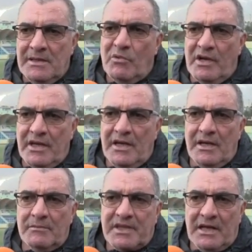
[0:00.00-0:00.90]

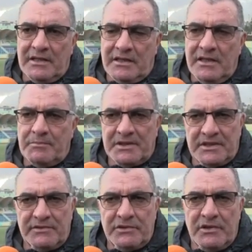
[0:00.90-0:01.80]
موايان تاع ليكيب
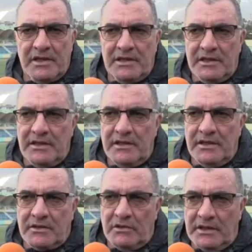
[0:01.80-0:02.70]
انديفيديوال
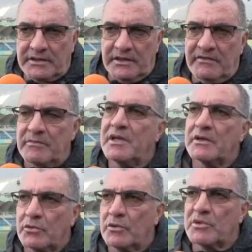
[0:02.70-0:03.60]
اي كوليكتيف
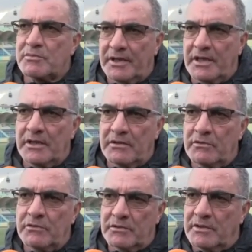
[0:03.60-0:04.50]
بيان كو مش معناها
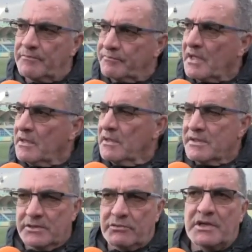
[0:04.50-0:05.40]
اون
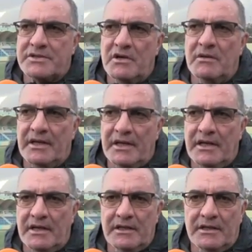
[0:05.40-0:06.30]
سيتوياسيون
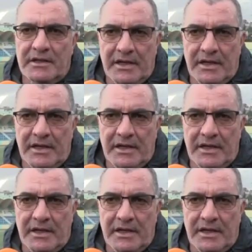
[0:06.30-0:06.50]
معناها